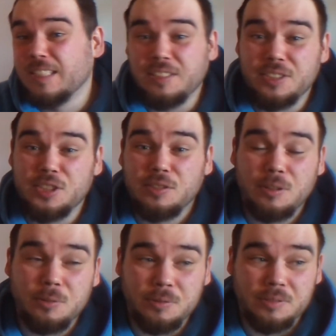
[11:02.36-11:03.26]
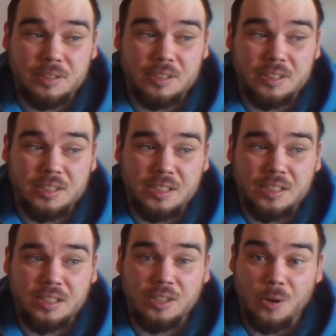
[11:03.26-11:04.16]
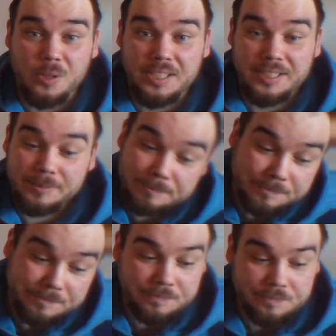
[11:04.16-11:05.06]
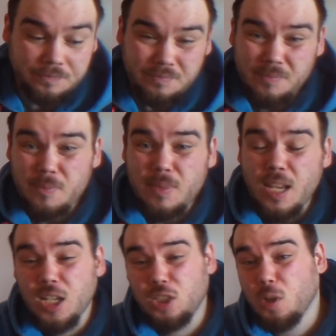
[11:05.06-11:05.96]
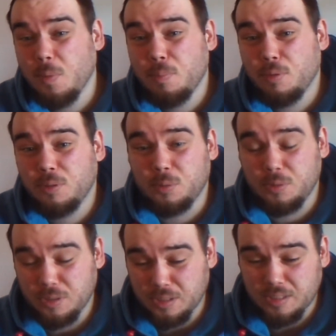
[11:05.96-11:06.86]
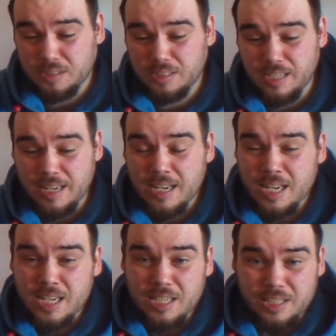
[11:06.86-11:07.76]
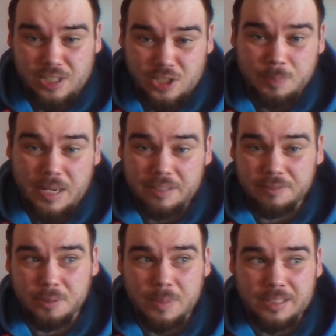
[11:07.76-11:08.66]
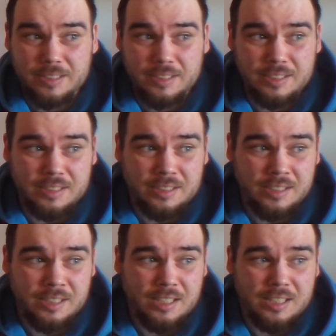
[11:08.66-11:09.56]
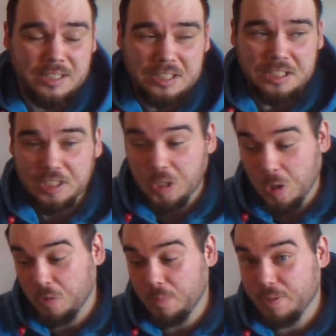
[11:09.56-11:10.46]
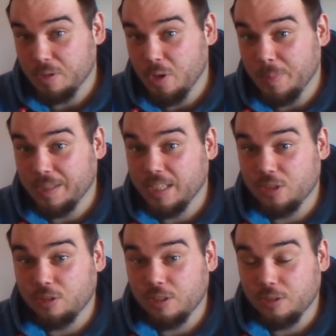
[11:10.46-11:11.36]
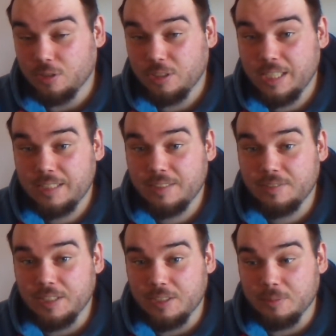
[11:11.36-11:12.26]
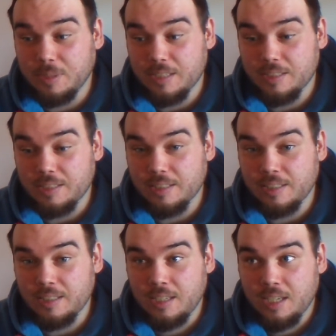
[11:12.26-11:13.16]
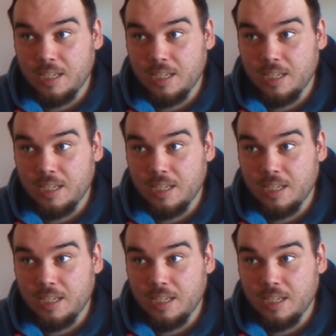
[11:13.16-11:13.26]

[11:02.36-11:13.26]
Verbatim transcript: zainwestował w rolki. To by było tyle szybkiej informacji i odrobinę komentarza do tego, co jest. W każdym razie